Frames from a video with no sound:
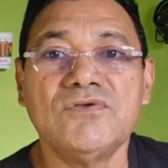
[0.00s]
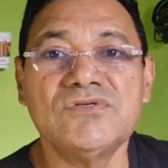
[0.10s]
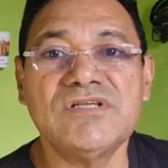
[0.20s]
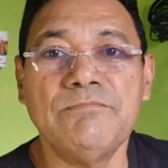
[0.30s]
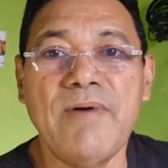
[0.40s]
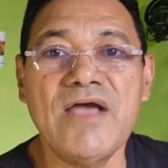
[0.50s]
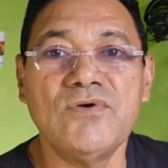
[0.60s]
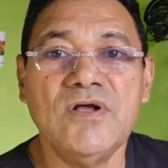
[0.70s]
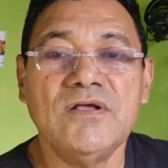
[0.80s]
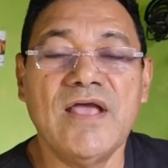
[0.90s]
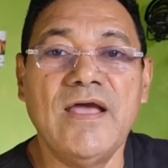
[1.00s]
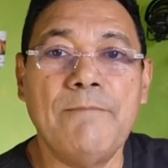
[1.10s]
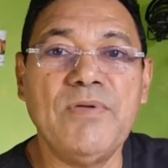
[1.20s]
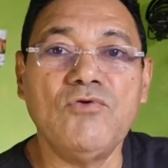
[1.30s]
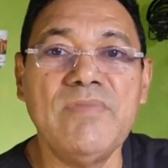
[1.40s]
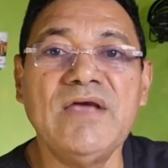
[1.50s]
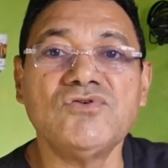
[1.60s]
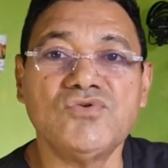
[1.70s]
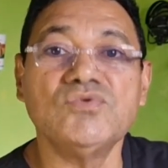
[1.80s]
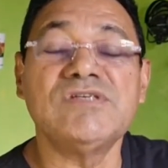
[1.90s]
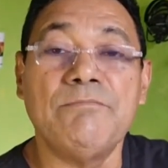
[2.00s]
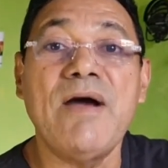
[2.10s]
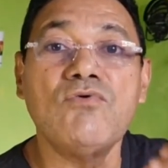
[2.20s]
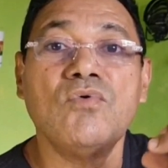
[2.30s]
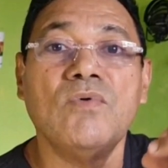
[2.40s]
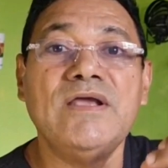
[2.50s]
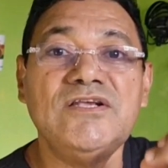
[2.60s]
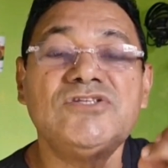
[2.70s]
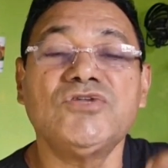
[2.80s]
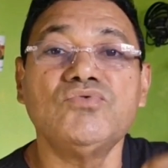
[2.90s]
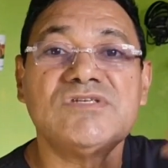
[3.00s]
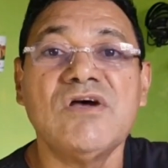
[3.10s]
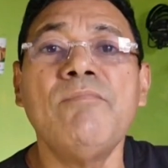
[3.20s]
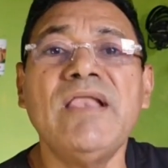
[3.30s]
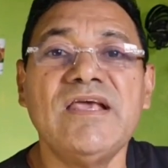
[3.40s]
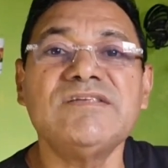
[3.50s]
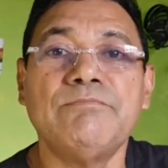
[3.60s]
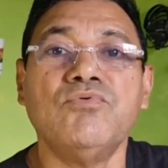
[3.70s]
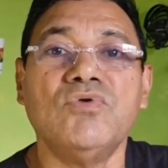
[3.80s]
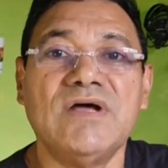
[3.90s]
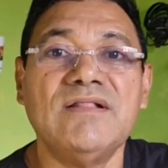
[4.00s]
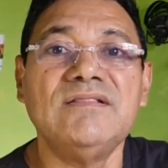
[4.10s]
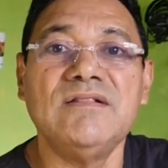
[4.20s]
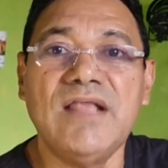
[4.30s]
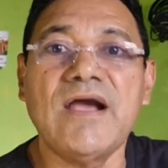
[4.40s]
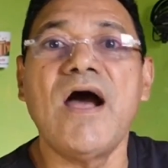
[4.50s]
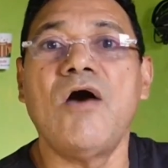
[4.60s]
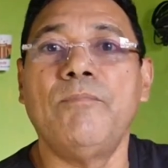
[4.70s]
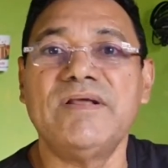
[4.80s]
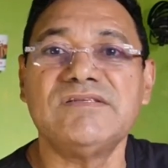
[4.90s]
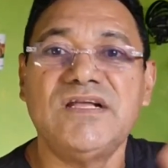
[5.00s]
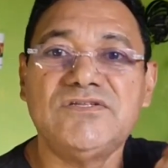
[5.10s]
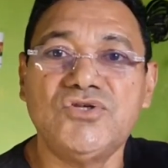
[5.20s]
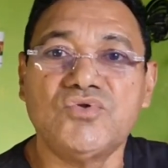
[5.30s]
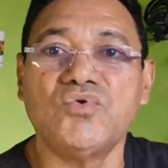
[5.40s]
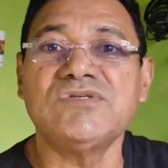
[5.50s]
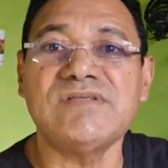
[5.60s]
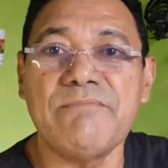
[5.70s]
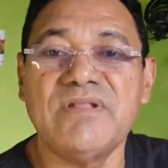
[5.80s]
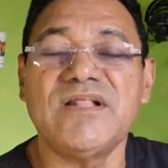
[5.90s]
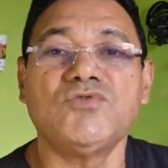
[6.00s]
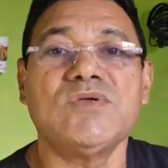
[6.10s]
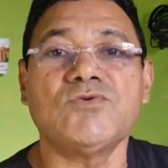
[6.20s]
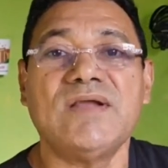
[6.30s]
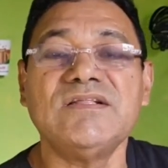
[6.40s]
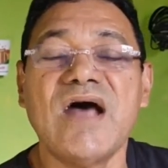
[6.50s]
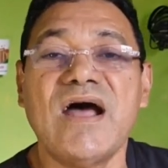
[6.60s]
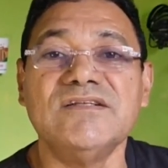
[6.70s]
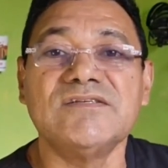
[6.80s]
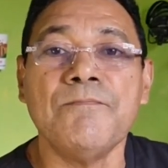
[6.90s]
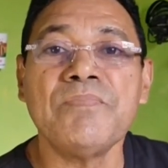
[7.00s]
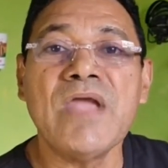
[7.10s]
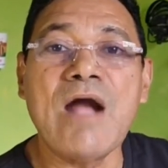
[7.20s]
Que o Sampaio, é, pelo menos o Sampaio, é, instituição beleza pura, legal, o presidente te trouxe sabendo das tuas qualidades.